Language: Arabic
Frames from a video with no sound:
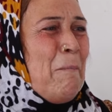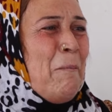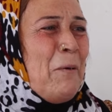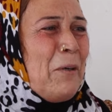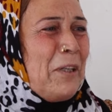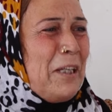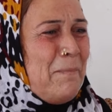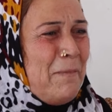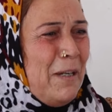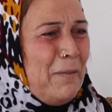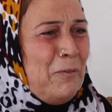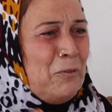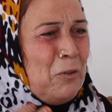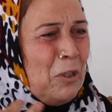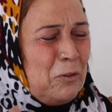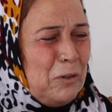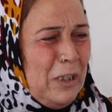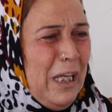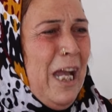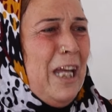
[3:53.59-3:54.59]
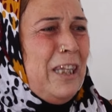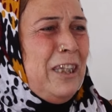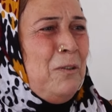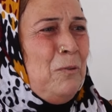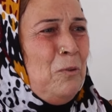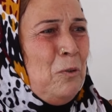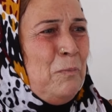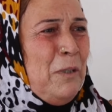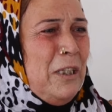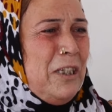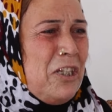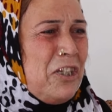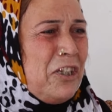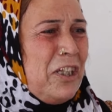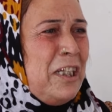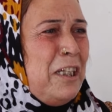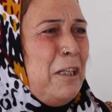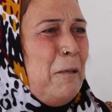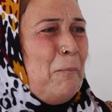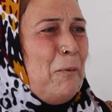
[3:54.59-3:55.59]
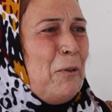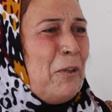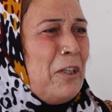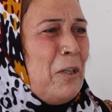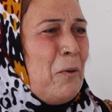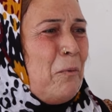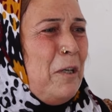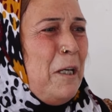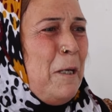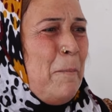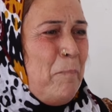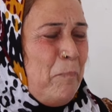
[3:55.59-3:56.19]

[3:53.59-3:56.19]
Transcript: بور ما بوك هات يقولوا ما تشكني يخو